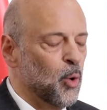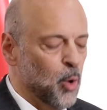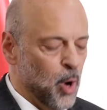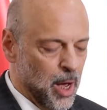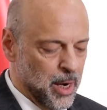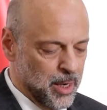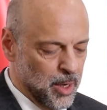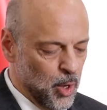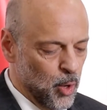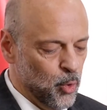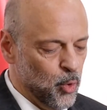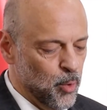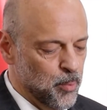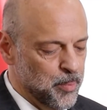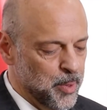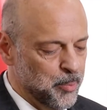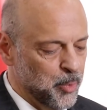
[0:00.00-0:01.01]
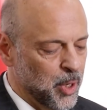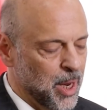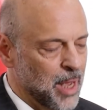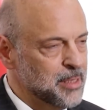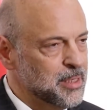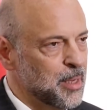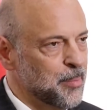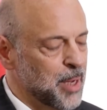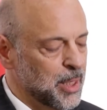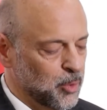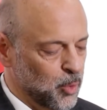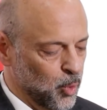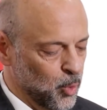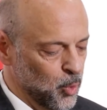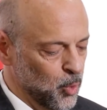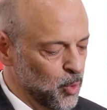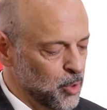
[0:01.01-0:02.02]
أهنئكم بمناسبة
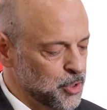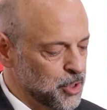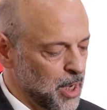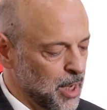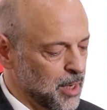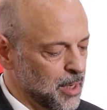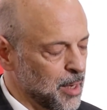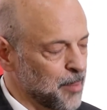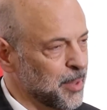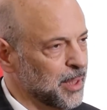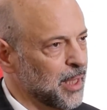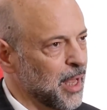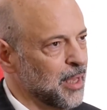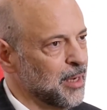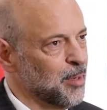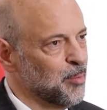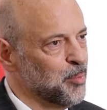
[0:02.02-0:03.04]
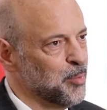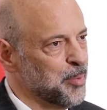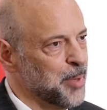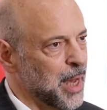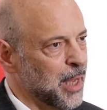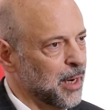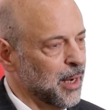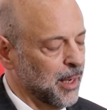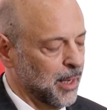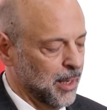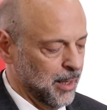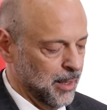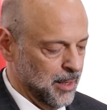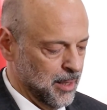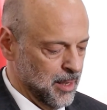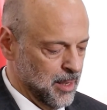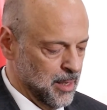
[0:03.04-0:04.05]
حلول شهر رمضان المبارك
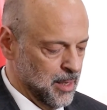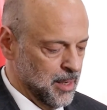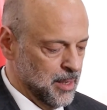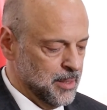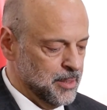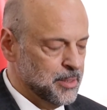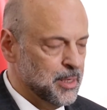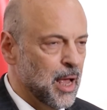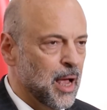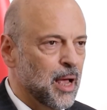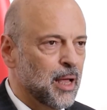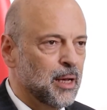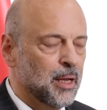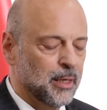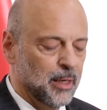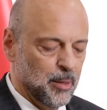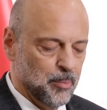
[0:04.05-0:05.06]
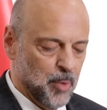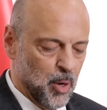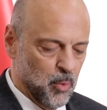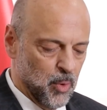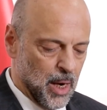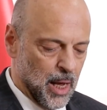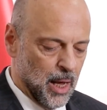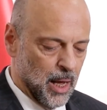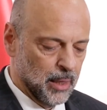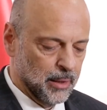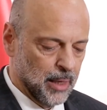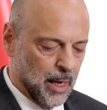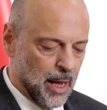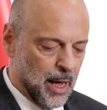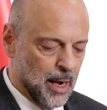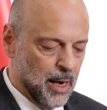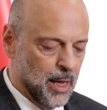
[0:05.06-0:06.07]
سائلا المولى
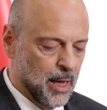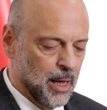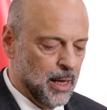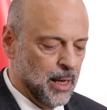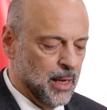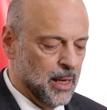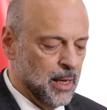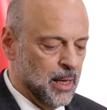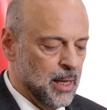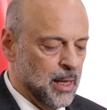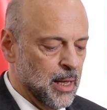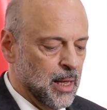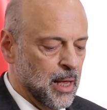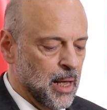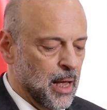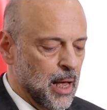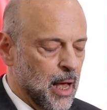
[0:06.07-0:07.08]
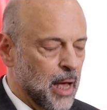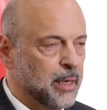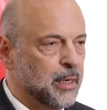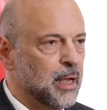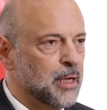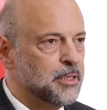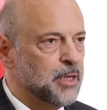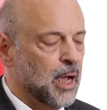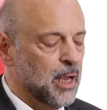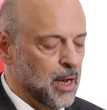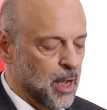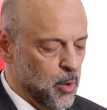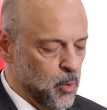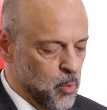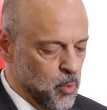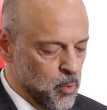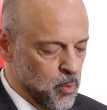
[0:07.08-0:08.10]
تعالى أن
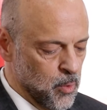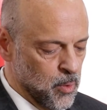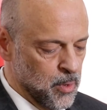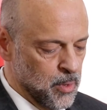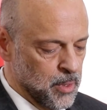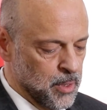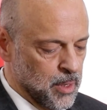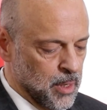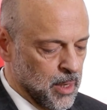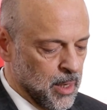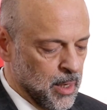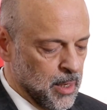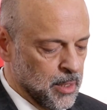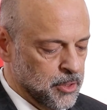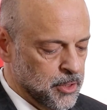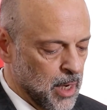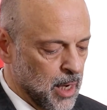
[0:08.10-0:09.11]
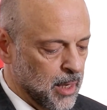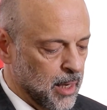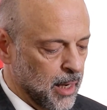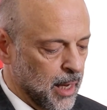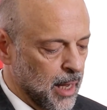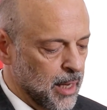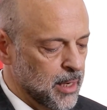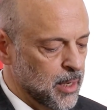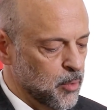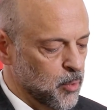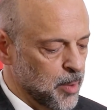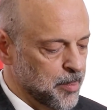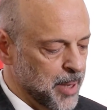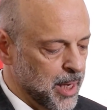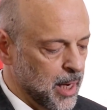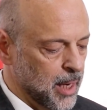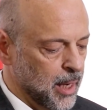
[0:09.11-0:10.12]
يجعله شهر خير
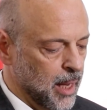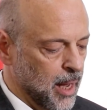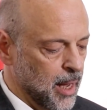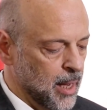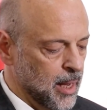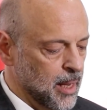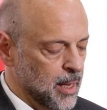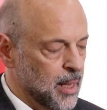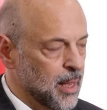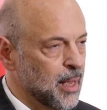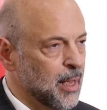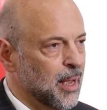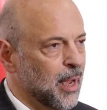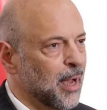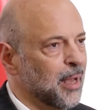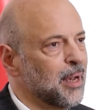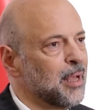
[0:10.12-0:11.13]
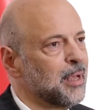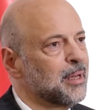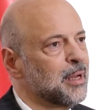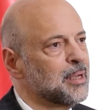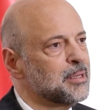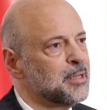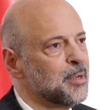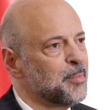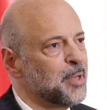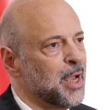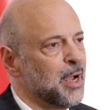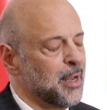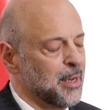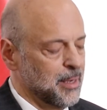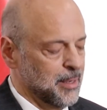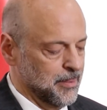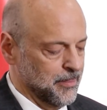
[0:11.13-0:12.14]
وبركة علينا
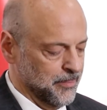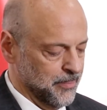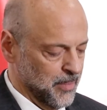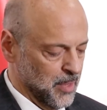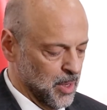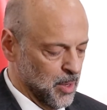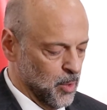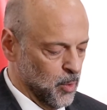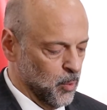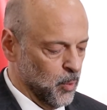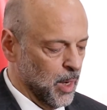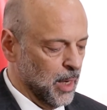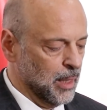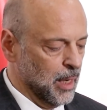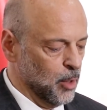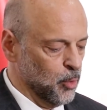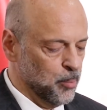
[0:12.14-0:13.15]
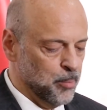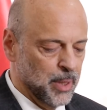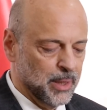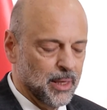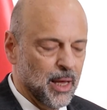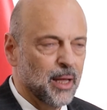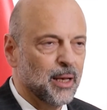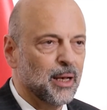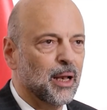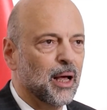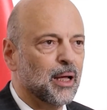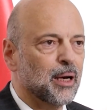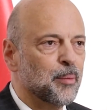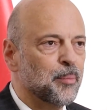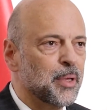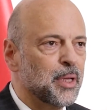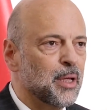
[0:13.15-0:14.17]
جميعاً وعلى الامتين
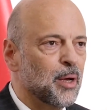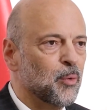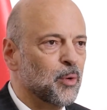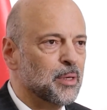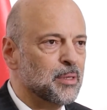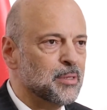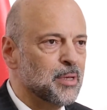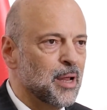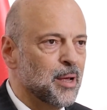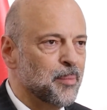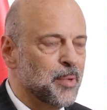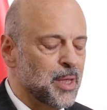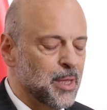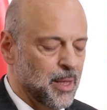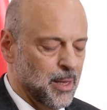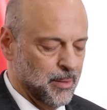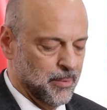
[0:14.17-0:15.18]
العربيه والاسلاميه